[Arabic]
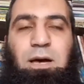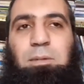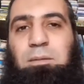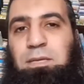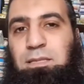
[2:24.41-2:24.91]

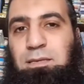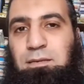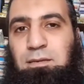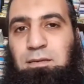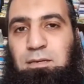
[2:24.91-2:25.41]
قبل
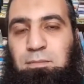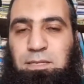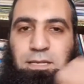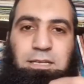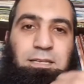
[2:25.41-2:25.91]
مني
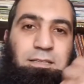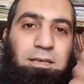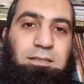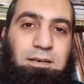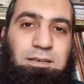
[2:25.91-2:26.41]
يبقى دليل ان
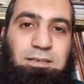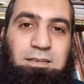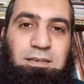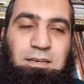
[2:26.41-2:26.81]
انا تقي